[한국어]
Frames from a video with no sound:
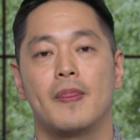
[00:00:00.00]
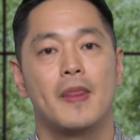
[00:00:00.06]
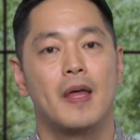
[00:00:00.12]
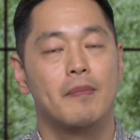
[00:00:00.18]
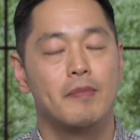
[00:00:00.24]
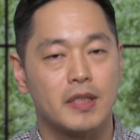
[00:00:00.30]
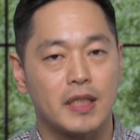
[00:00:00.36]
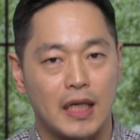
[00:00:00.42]

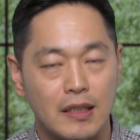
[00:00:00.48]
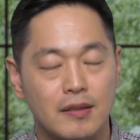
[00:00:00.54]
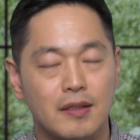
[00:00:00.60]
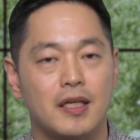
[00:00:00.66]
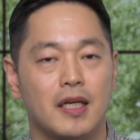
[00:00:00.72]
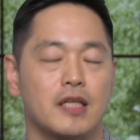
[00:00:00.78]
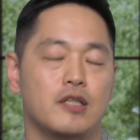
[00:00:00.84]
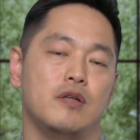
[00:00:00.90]
한번
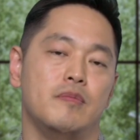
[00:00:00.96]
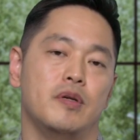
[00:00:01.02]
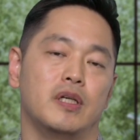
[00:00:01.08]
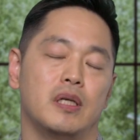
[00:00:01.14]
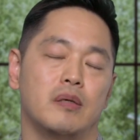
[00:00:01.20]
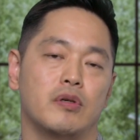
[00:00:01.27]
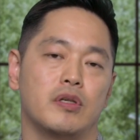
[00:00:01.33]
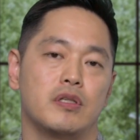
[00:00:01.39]
간단하게
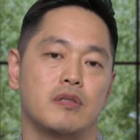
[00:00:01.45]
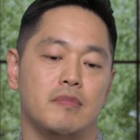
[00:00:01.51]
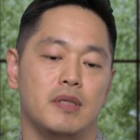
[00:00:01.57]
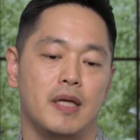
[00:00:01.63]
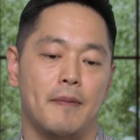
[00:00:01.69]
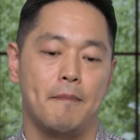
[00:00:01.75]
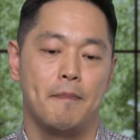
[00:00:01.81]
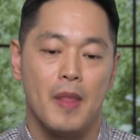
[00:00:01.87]
설명을
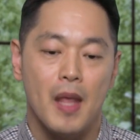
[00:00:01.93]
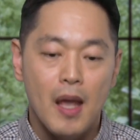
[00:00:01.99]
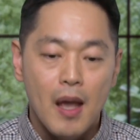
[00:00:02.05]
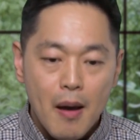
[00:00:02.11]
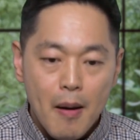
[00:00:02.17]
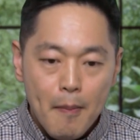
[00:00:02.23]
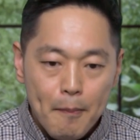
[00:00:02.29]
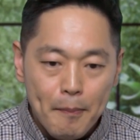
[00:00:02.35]
해보겠습니다.
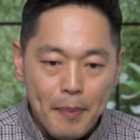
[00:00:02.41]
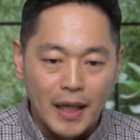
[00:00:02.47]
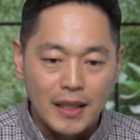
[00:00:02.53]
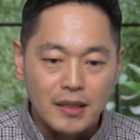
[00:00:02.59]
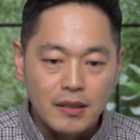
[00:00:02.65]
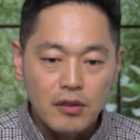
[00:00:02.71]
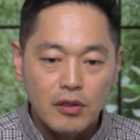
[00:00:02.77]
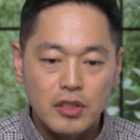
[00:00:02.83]

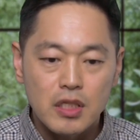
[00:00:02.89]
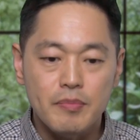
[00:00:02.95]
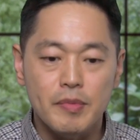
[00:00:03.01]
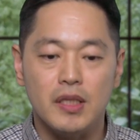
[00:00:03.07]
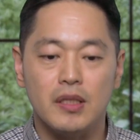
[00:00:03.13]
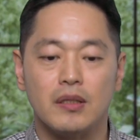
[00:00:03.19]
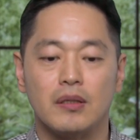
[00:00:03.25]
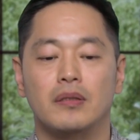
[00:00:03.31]
받은 것을
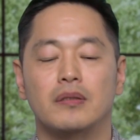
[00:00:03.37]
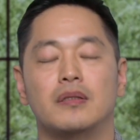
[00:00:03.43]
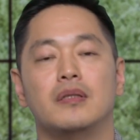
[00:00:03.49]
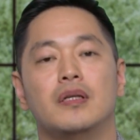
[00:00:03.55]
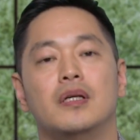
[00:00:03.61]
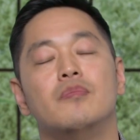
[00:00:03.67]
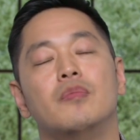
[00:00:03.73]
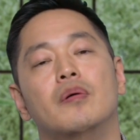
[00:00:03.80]
믿는 것,
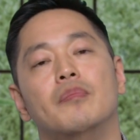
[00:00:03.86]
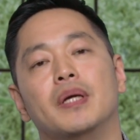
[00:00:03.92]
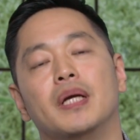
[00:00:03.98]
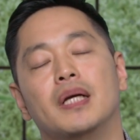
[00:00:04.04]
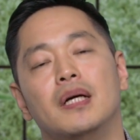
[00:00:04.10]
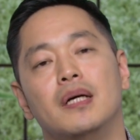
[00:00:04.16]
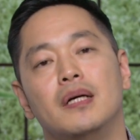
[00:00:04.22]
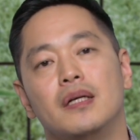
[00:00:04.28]
이건
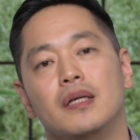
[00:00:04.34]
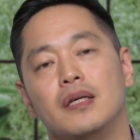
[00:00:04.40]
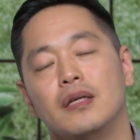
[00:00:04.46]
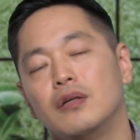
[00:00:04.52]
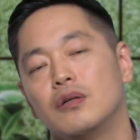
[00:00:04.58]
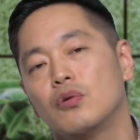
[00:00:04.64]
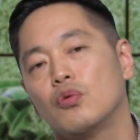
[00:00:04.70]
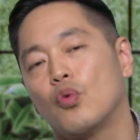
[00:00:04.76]
뭡니까?
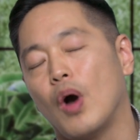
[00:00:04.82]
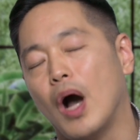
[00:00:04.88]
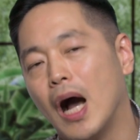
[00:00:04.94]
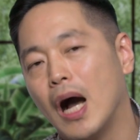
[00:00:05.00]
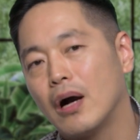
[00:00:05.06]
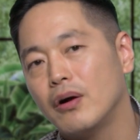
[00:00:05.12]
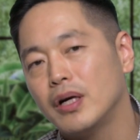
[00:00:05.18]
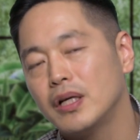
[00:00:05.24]
이건
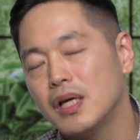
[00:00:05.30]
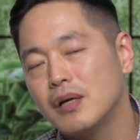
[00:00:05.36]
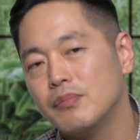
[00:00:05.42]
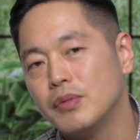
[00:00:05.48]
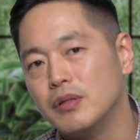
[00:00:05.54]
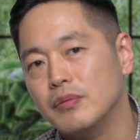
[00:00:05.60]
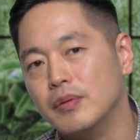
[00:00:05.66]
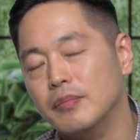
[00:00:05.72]
과거에 대한
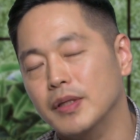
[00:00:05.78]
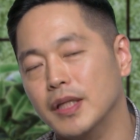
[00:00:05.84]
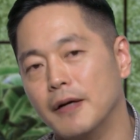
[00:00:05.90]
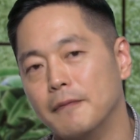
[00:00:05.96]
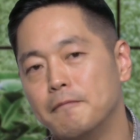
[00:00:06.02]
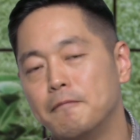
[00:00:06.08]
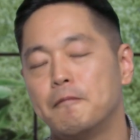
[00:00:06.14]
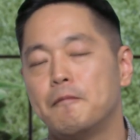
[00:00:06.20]

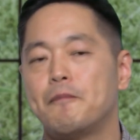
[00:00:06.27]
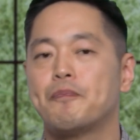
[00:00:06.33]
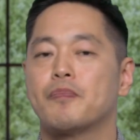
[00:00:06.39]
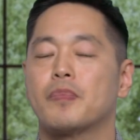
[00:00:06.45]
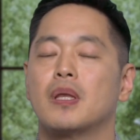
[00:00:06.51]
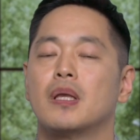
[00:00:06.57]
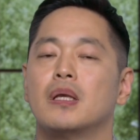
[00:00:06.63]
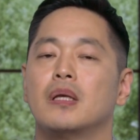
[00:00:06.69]
믿음입니다.
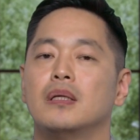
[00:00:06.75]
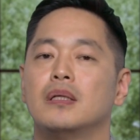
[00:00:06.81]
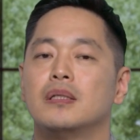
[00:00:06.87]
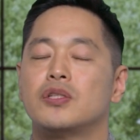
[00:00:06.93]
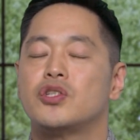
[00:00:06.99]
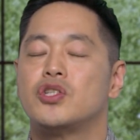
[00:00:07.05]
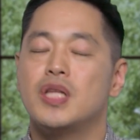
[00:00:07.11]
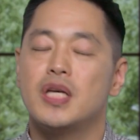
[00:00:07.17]

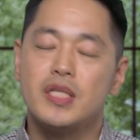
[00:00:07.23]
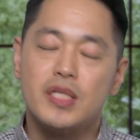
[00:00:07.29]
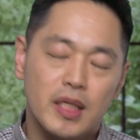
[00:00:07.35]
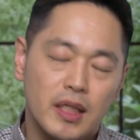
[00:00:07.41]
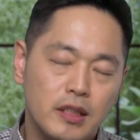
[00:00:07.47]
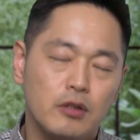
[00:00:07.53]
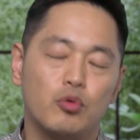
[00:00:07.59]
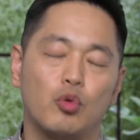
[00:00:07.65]
지난
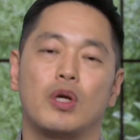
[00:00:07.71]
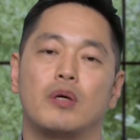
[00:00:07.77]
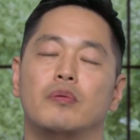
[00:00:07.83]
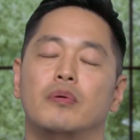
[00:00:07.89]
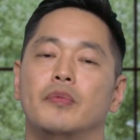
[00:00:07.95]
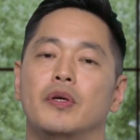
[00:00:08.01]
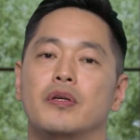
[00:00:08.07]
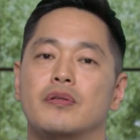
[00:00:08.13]
시간을
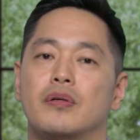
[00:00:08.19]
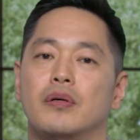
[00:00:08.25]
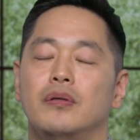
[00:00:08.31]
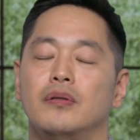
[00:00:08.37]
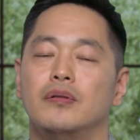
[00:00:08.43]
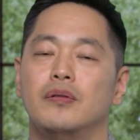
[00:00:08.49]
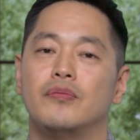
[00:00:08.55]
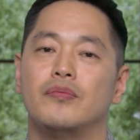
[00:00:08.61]

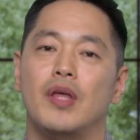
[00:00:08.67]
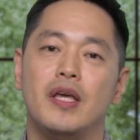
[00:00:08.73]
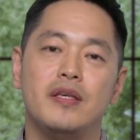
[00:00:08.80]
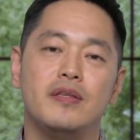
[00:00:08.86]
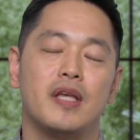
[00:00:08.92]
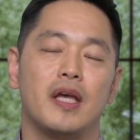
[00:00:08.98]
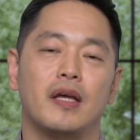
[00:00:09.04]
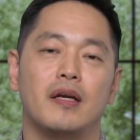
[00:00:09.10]
돌아보면서 내
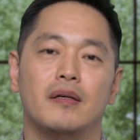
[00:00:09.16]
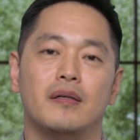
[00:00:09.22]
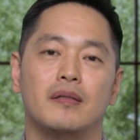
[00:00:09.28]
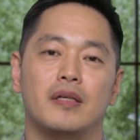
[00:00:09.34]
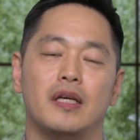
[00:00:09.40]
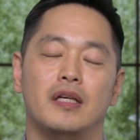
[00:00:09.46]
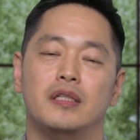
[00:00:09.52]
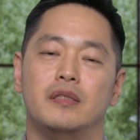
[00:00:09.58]
인생,
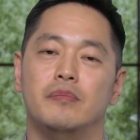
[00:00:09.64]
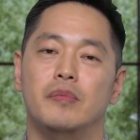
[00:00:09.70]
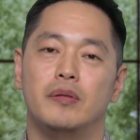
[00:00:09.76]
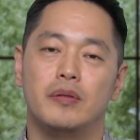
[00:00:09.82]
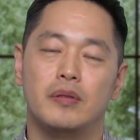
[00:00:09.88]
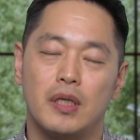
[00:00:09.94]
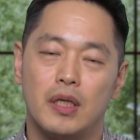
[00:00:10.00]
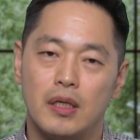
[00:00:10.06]
예를
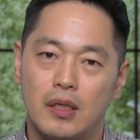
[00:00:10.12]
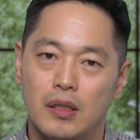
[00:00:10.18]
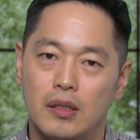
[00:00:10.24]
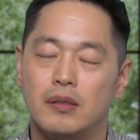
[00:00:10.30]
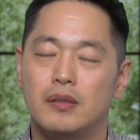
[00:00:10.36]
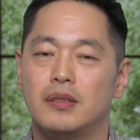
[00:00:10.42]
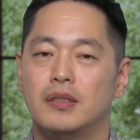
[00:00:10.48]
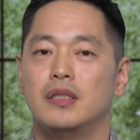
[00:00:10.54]
들면
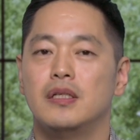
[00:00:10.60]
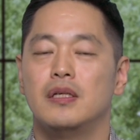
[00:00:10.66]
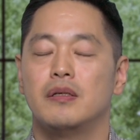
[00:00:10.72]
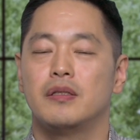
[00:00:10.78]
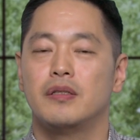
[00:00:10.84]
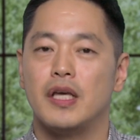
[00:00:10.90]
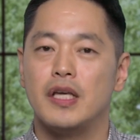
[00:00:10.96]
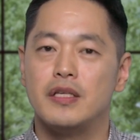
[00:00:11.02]

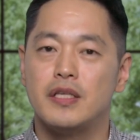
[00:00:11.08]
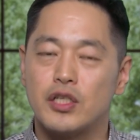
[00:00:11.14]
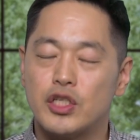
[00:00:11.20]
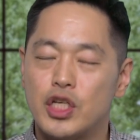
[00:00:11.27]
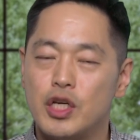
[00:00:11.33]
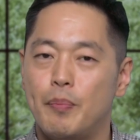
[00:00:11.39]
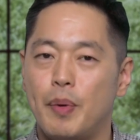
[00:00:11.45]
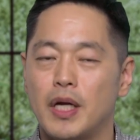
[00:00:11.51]
내 인생
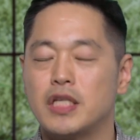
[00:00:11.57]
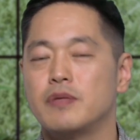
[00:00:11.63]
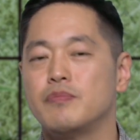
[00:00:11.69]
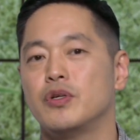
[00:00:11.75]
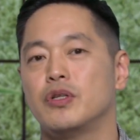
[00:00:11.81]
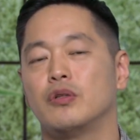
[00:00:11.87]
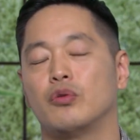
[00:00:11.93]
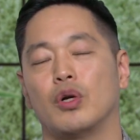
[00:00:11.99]
7,
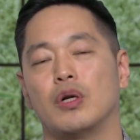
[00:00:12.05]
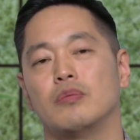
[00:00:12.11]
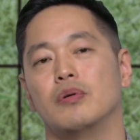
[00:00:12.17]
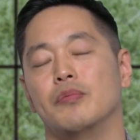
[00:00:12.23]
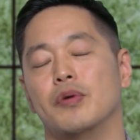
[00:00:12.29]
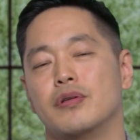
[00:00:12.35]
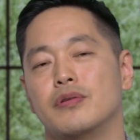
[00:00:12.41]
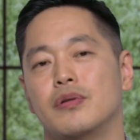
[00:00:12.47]
80년을
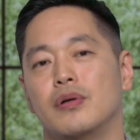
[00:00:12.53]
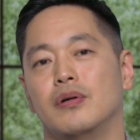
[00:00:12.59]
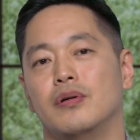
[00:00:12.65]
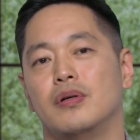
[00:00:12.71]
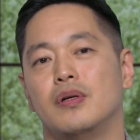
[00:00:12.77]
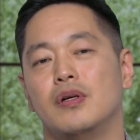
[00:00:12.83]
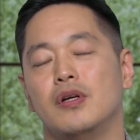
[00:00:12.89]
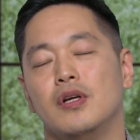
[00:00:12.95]
돌아보면서
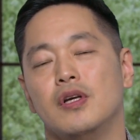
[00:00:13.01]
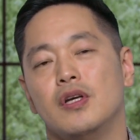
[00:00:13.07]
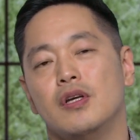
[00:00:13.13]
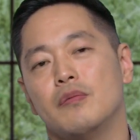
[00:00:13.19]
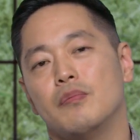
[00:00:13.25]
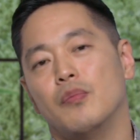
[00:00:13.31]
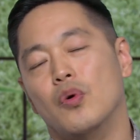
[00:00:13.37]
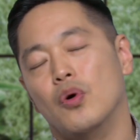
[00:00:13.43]

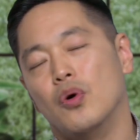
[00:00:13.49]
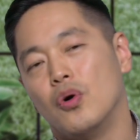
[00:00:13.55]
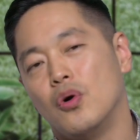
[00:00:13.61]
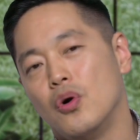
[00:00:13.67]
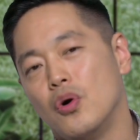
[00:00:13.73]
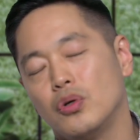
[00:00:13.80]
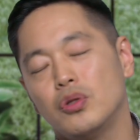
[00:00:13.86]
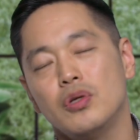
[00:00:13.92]

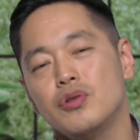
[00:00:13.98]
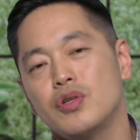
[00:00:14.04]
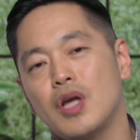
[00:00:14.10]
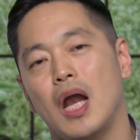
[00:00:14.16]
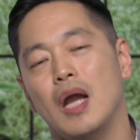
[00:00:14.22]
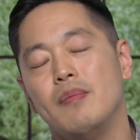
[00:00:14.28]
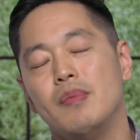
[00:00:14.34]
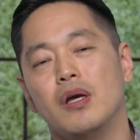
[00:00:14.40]
모든
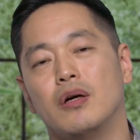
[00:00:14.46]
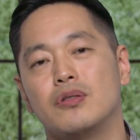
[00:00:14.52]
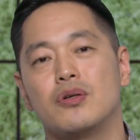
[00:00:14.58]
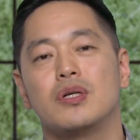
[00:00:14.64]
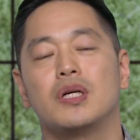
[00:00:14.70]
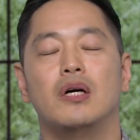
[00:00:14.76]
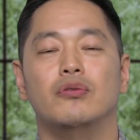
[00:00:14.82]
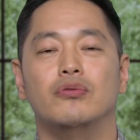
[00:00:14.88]
삶의
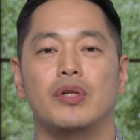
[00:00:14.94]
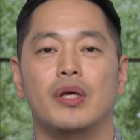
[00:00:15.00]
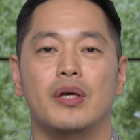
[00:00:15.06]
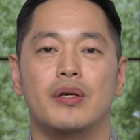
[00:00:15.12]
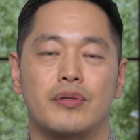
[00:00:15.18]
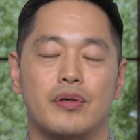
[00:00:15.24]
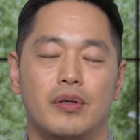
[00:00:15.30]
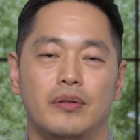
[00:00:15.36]
여정
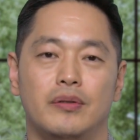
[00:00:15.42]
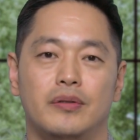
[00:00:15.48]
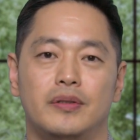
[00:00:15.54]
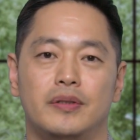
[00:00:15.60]
가운데에서